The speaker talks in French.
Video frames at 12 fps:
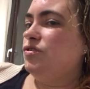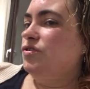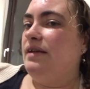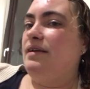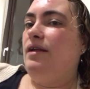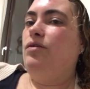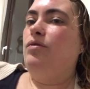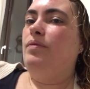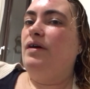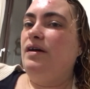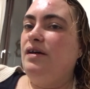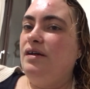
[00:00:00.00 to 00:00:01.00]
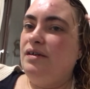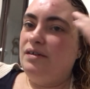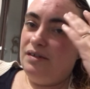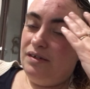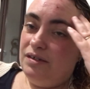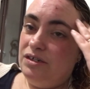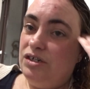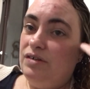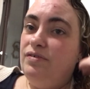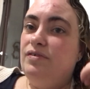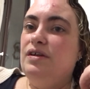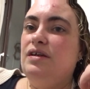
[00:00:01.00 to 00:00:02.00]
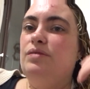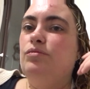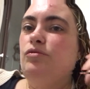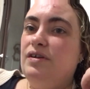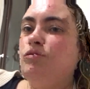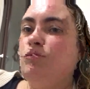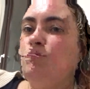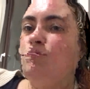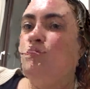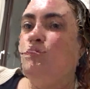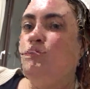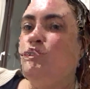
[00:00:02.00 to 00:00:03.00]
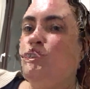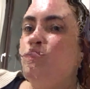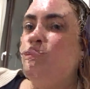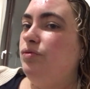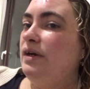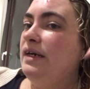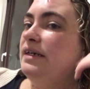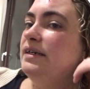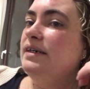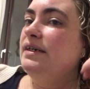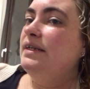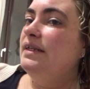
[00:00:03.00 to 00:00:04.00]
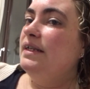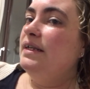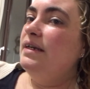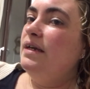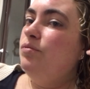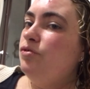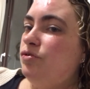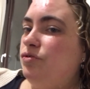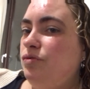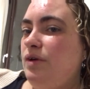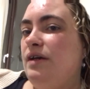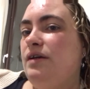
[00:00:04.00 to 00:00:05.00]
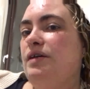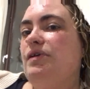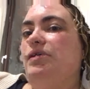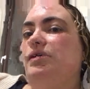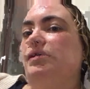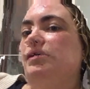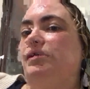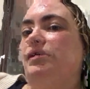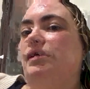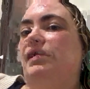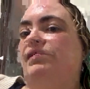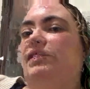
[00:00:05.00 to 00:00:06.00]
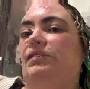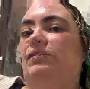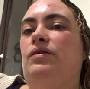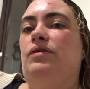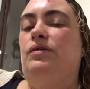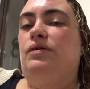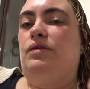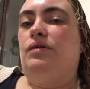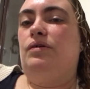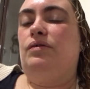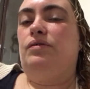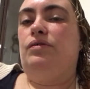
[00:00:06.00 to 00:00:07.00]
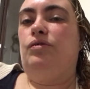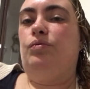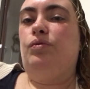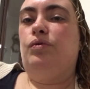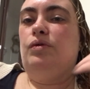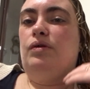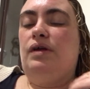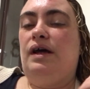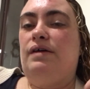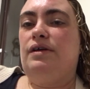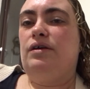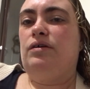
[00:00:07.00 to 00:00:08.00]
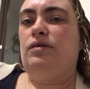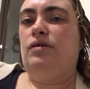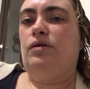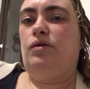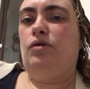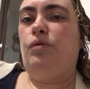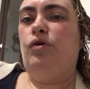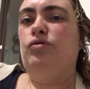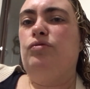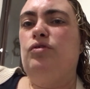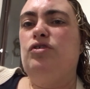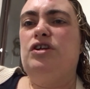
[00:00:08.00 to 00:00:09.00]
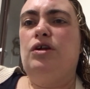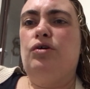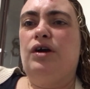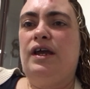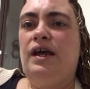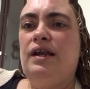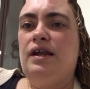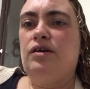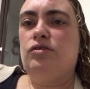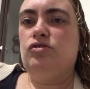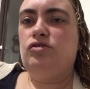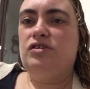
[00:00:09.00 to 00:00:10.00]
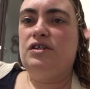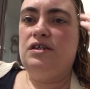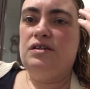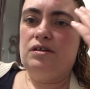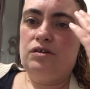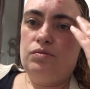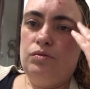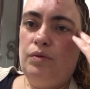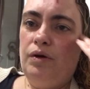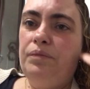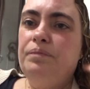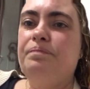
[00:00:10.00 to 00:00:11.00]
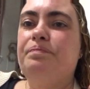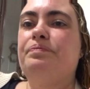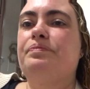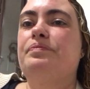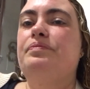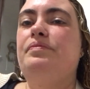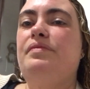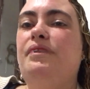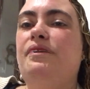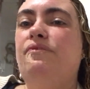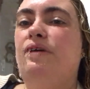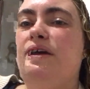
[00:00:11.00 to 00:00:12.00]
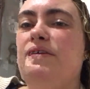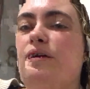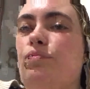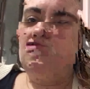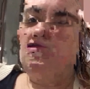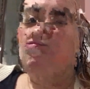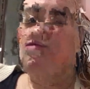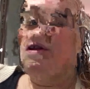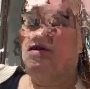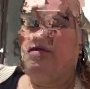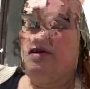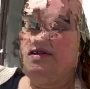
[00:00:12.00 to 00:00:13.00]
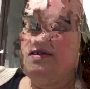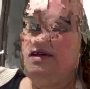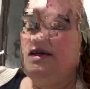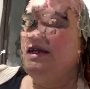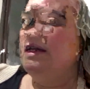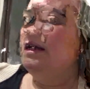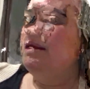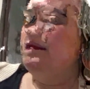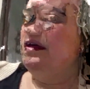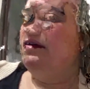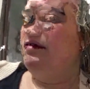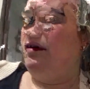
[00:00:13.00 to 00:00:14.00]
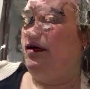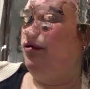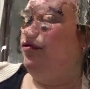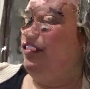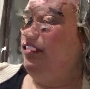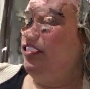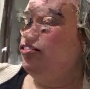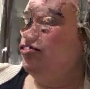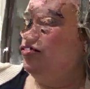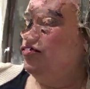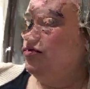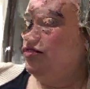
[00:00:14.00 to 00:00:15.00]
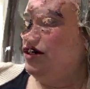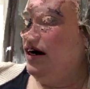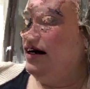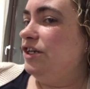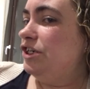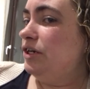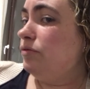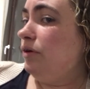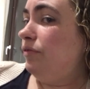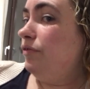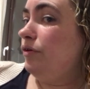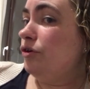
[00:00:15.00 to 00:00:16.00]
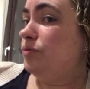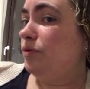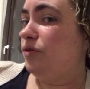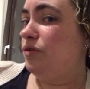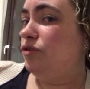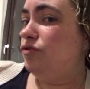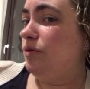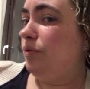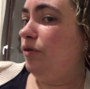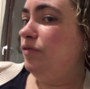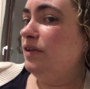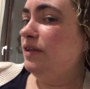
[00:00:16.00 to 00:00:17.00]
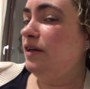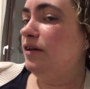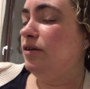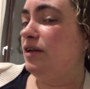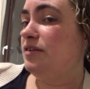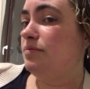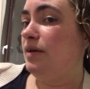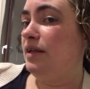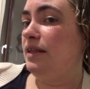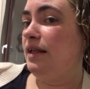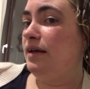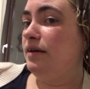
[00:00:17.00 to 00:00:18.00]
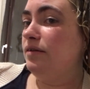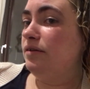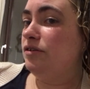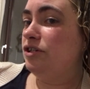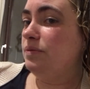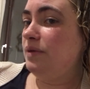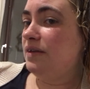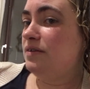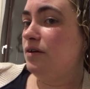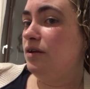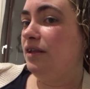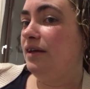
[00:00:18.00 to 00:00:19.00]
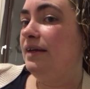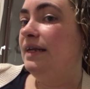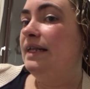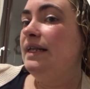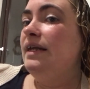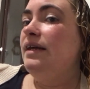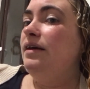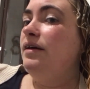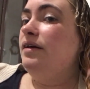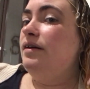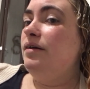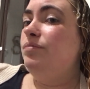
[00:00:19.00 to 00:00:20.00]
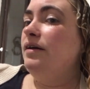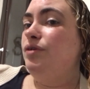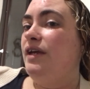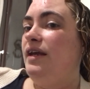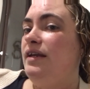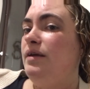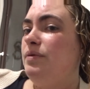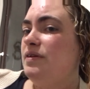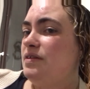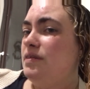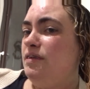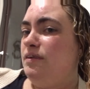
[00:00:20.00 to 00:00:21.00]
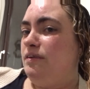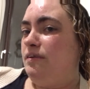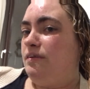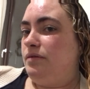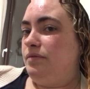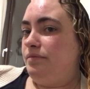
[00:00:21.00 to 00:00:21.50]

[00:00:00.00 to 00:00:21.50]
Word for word: la salle de bain, j'ai fait mon, shampoing et mon soin avec, le, avec le produit de chez L'Oréal que j'utilise en ce moment. Voilà, c'est les pointes en fait. Mais il va vraiment falloir que je songe à aller chez le coiffeur. Je pense que je vais profiter que la semaine là, euh, j'ai personne euh, pour y aller parce que euh,